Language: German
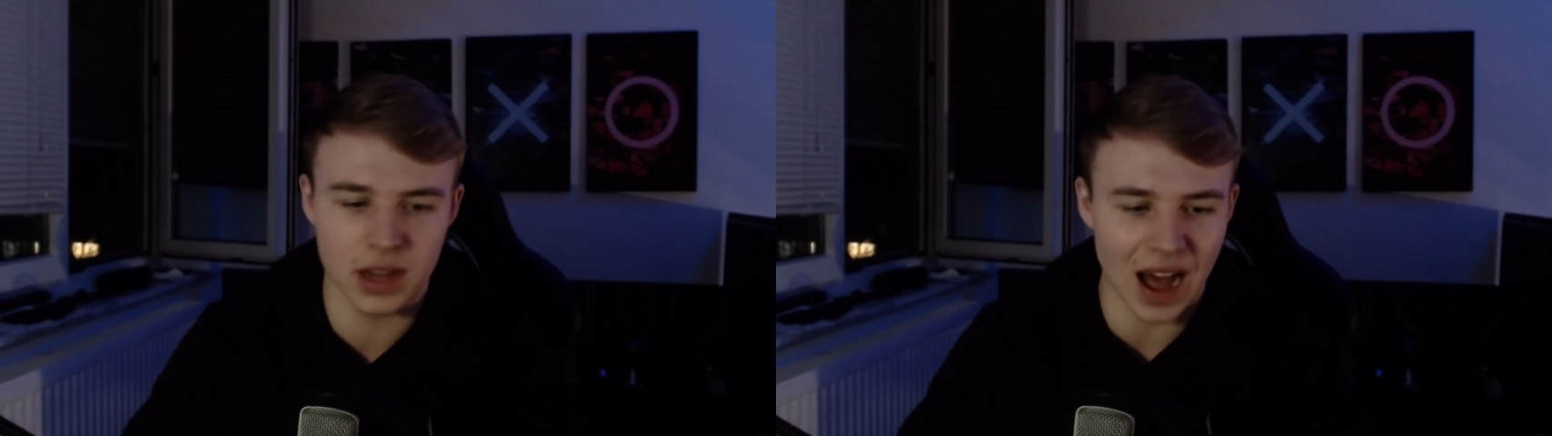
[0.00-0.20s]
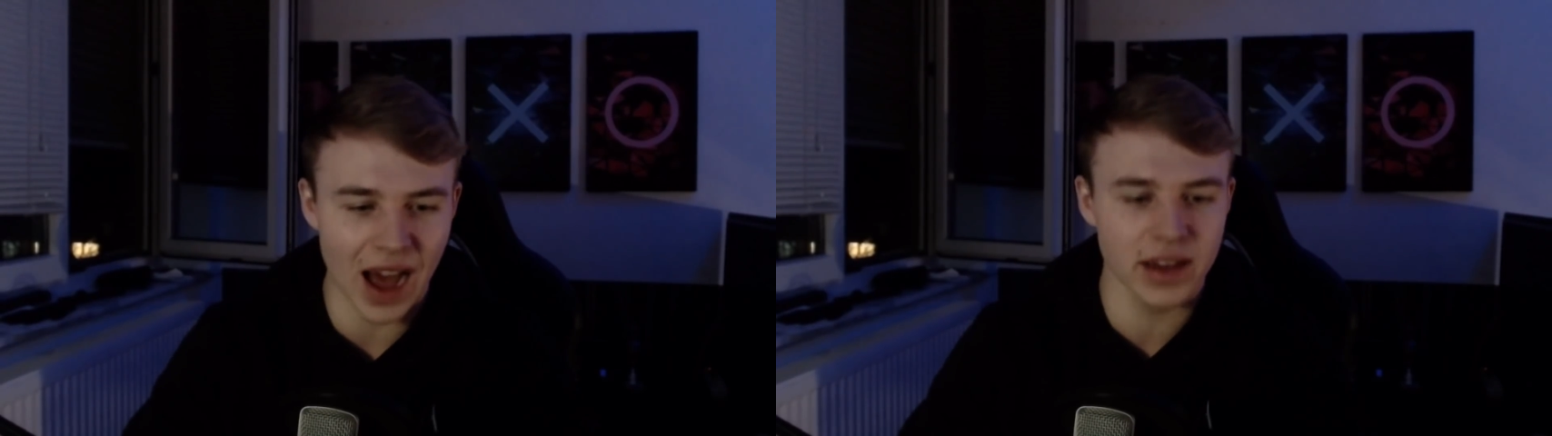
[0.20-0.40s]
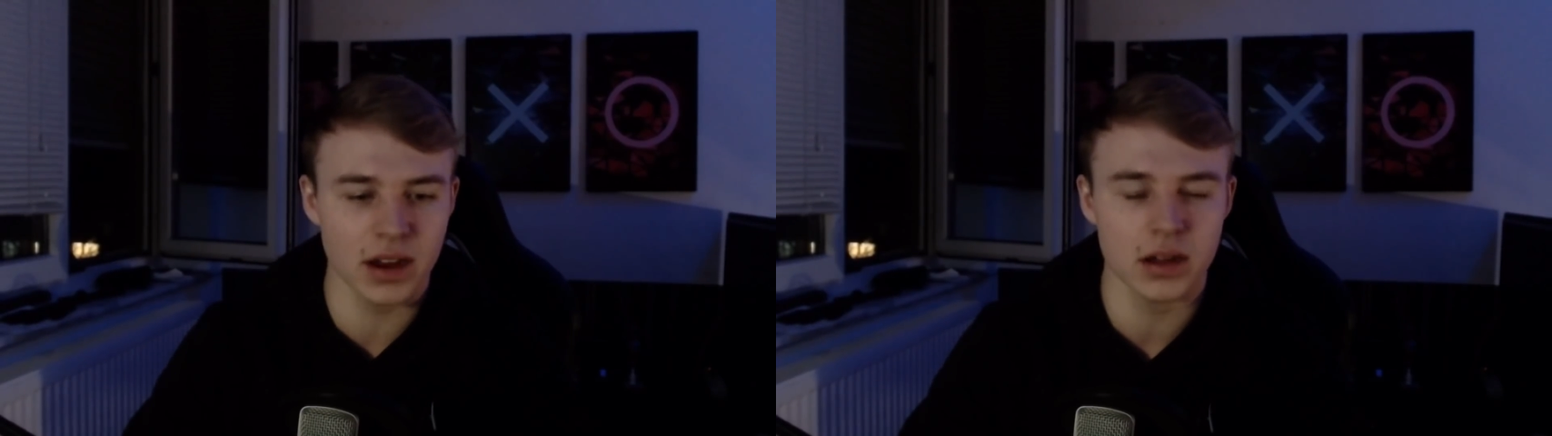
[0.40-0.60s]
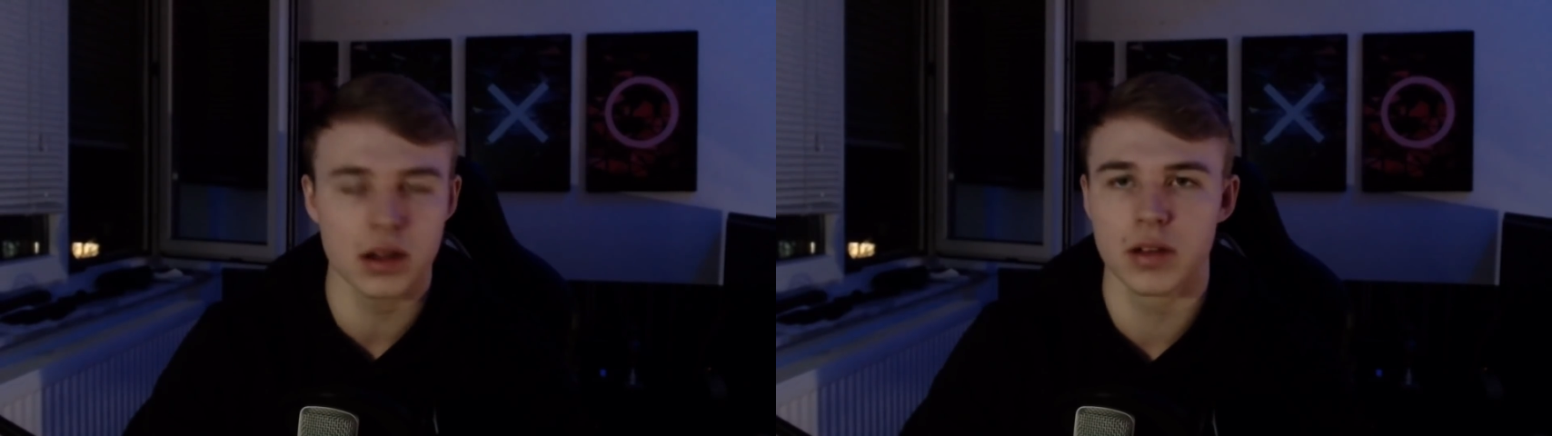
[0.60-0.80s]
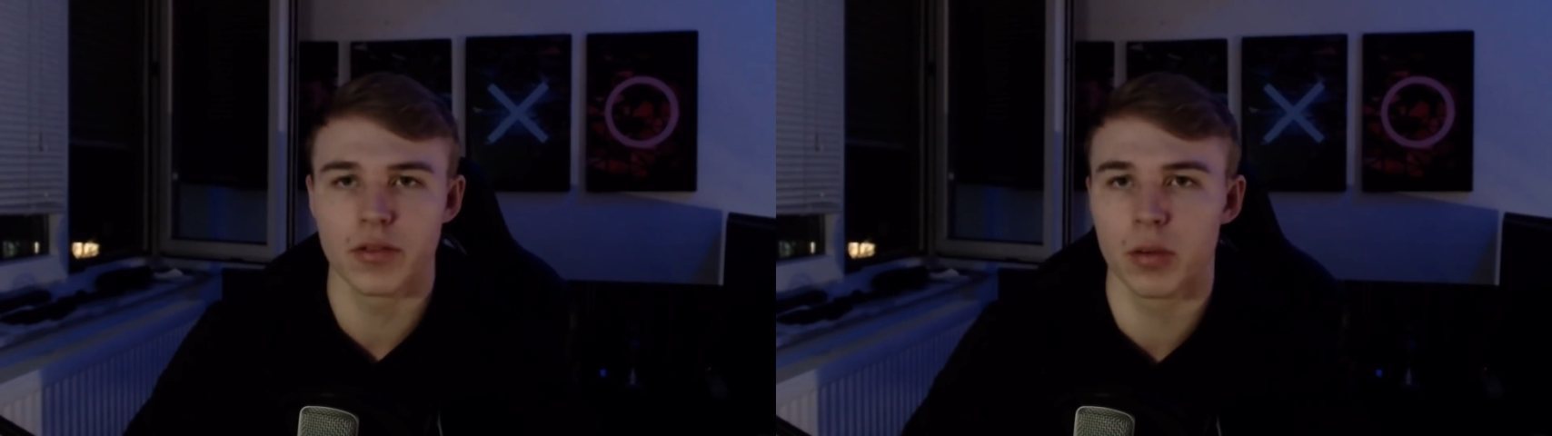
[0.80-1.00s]
einer
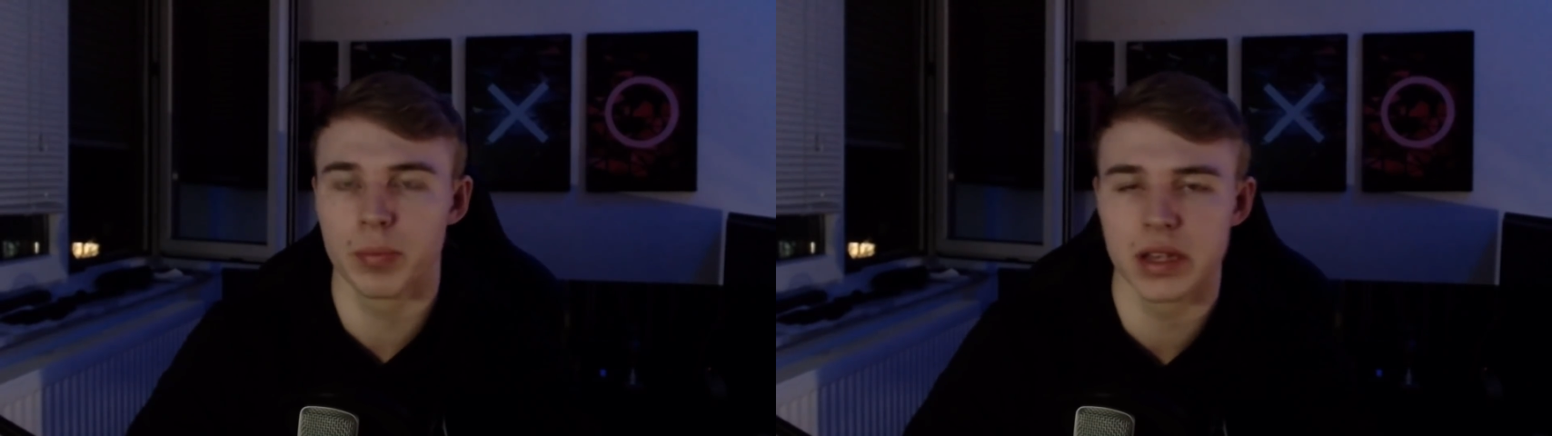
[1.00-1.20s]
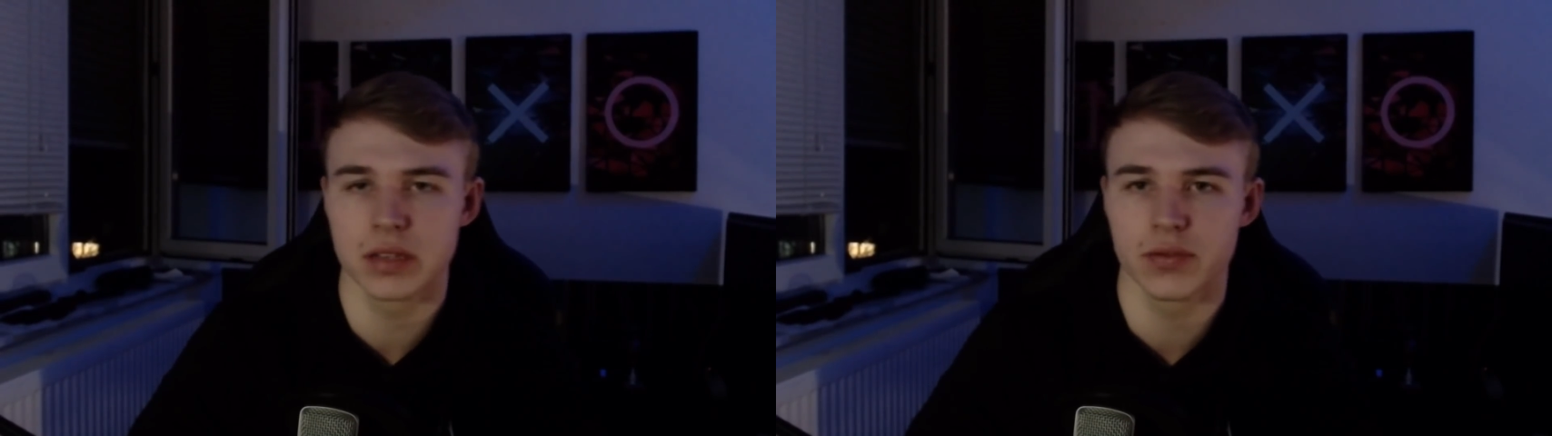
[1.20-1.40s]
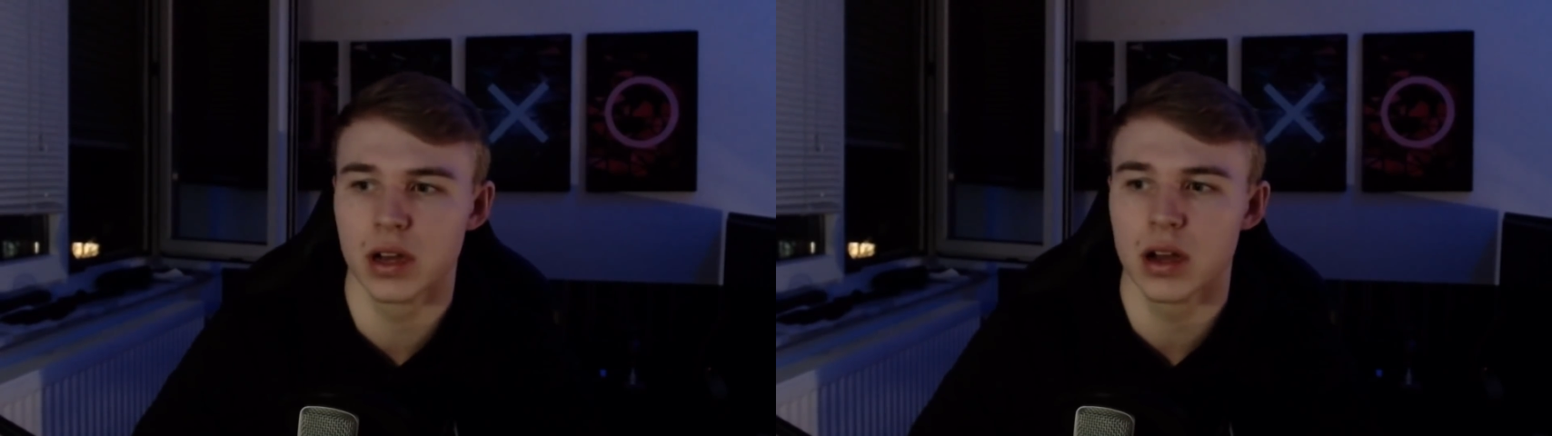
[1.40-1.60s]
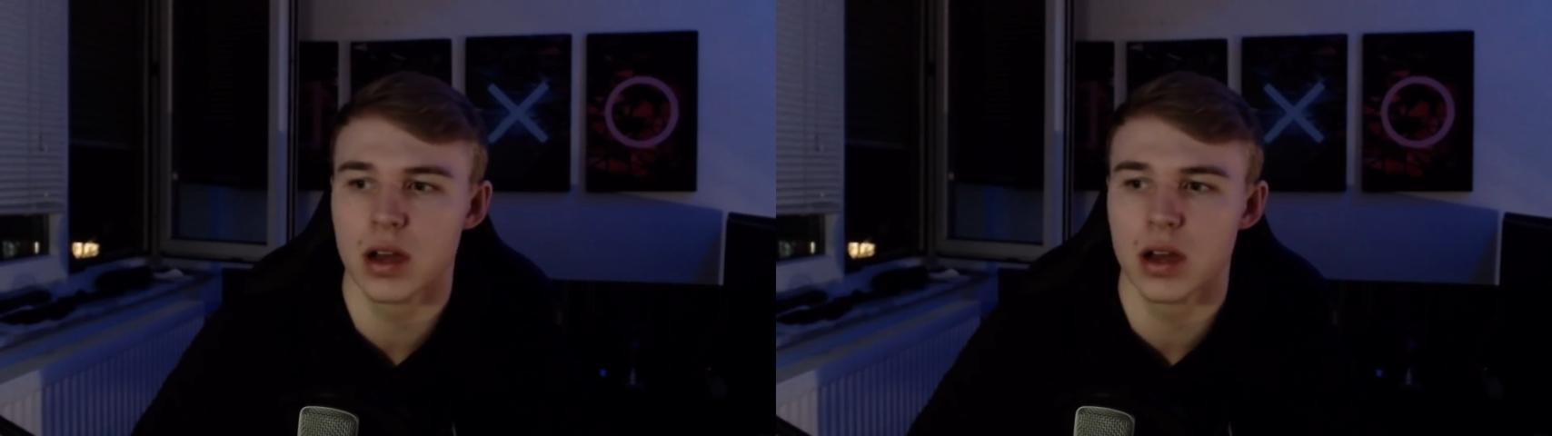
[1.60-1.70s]
von PS4